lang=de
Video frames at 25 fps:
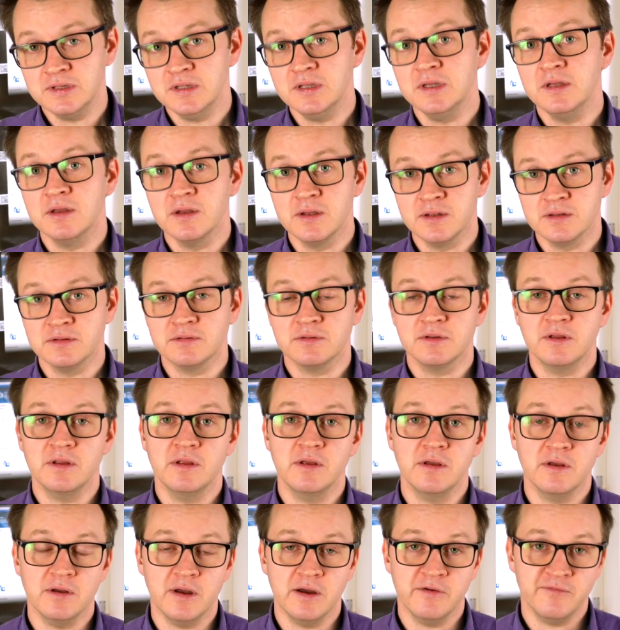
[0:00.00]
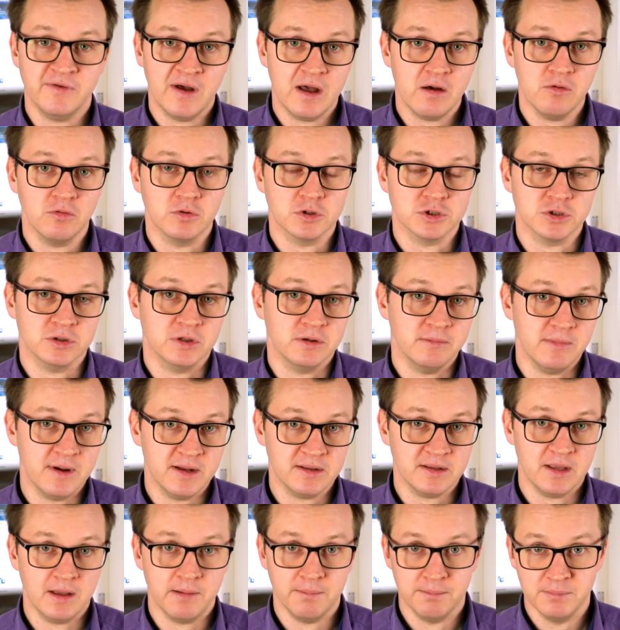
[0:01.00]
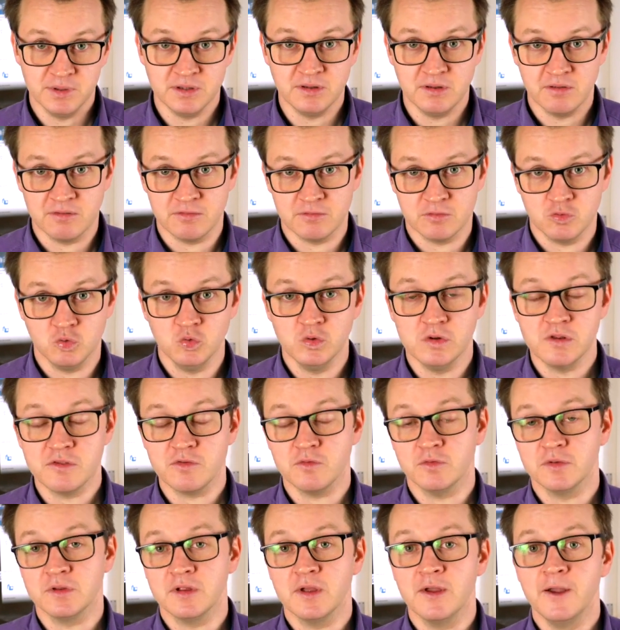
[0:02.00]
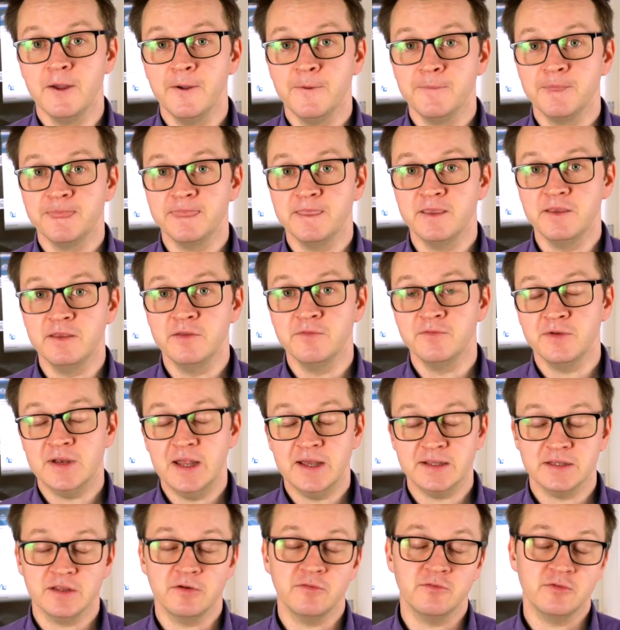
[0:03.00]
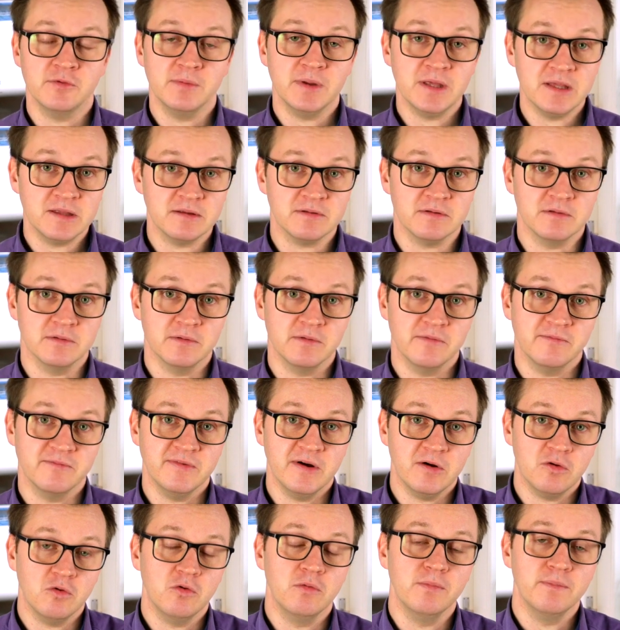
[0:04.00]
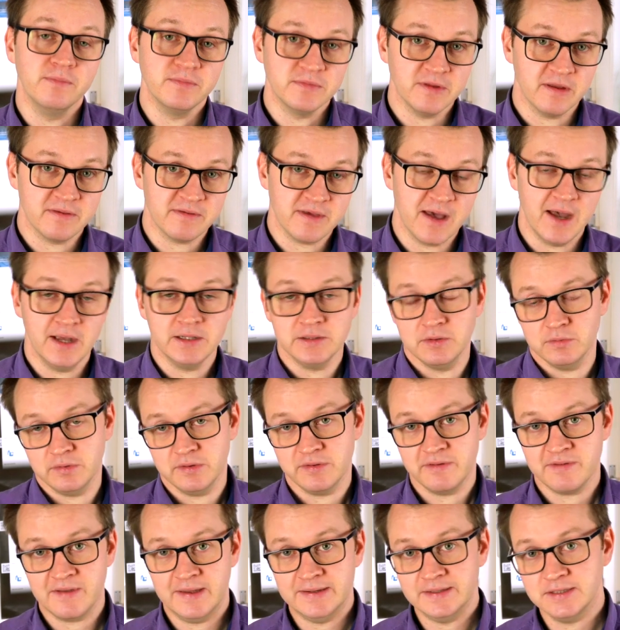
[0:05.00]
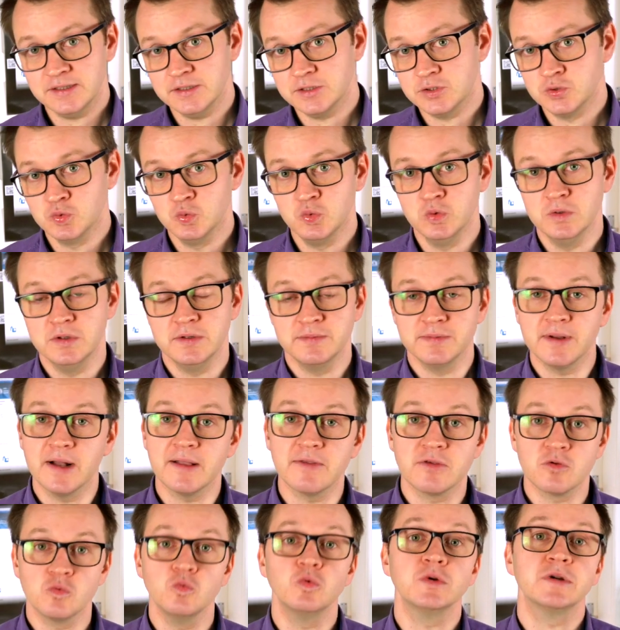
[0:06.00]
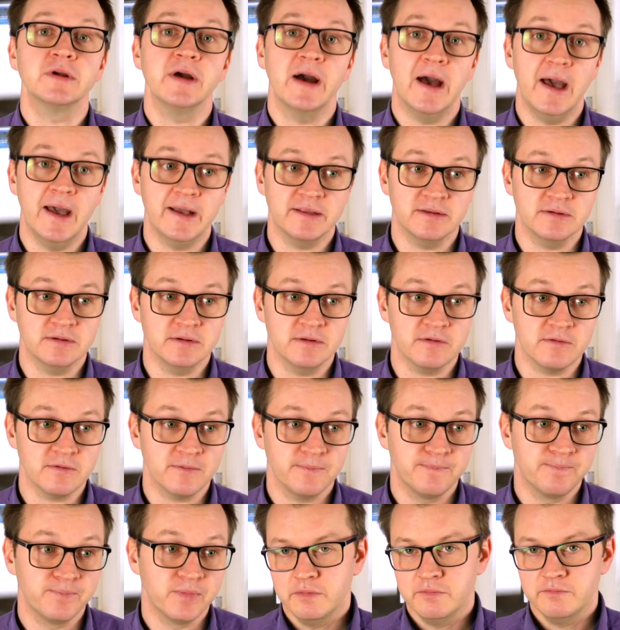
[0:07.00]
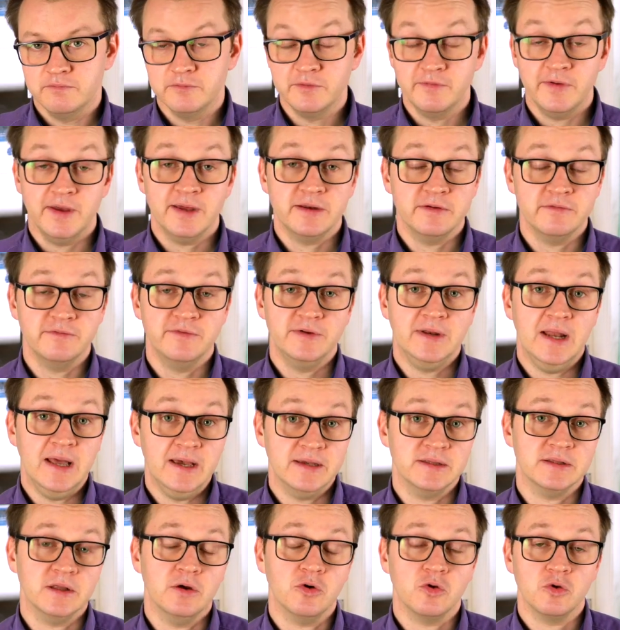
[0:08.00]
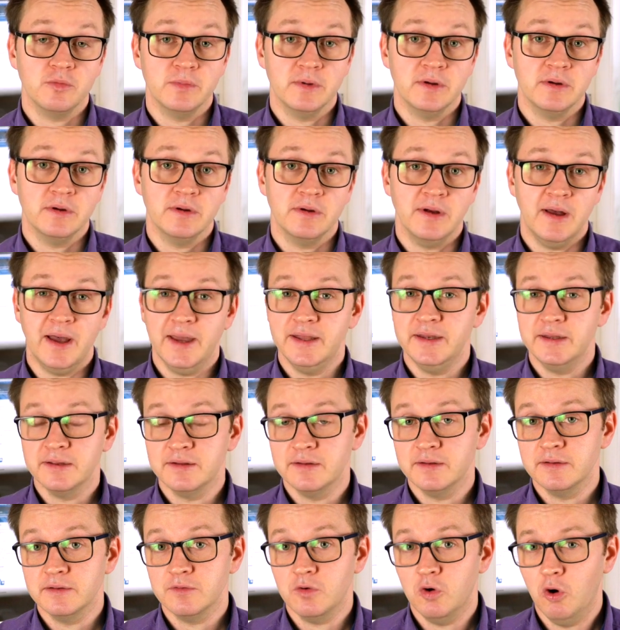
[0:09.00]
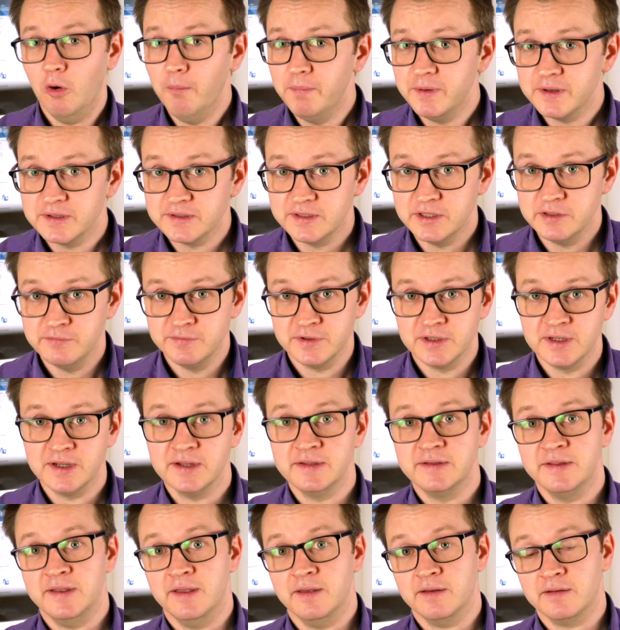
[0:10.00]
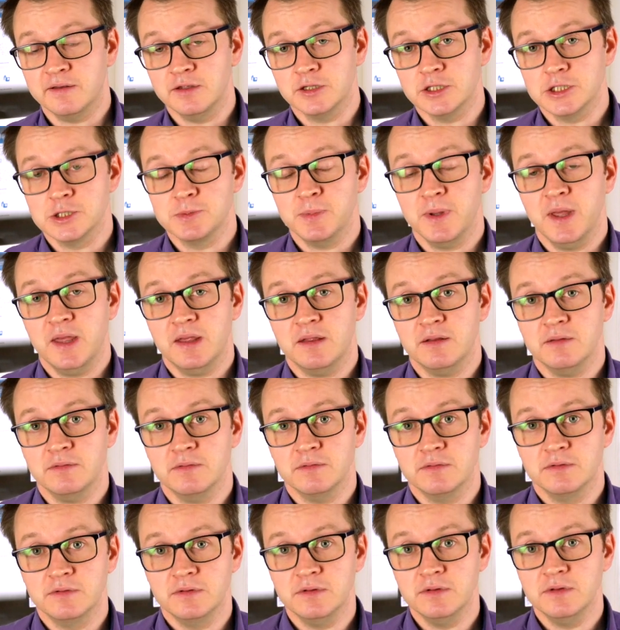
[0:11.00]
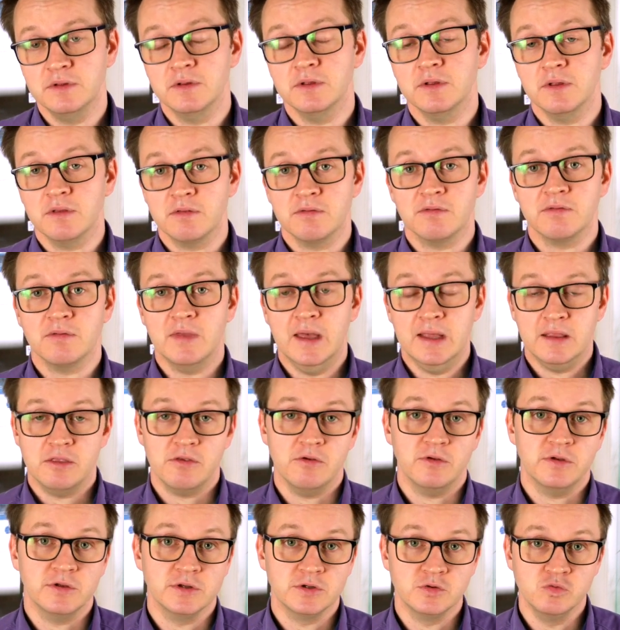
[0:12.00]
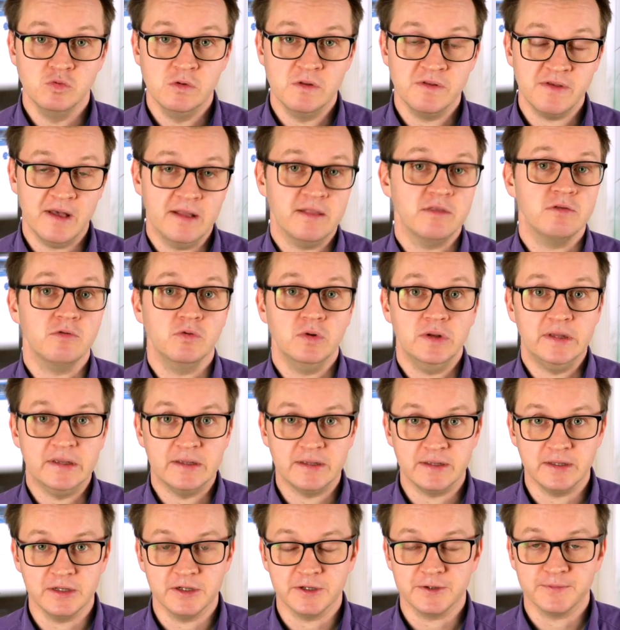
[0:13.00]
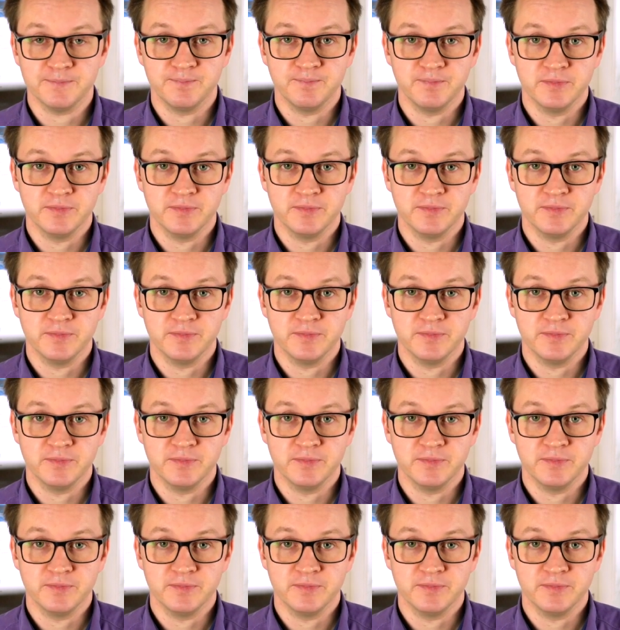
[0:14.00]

die die Erfahrung schon gemacht haben mit diesen Tools und die vielleicht davon berichten, warum das eine oder das andere Tool ganz gut geeignet ist. Wir werden vielleicht auch über einige objektive Kriterien sprechen, die es an solche Tools anzulegen gilt.